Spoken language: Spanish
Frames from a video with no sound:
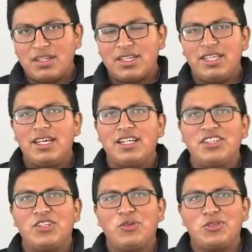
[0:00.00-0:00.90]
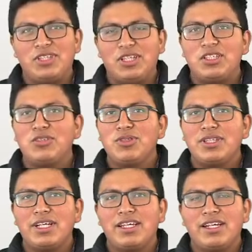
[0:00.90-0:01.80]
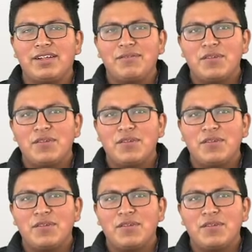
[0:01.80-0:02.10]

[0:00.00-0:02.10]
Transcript: queda a criterio de ustedes. Es una tarea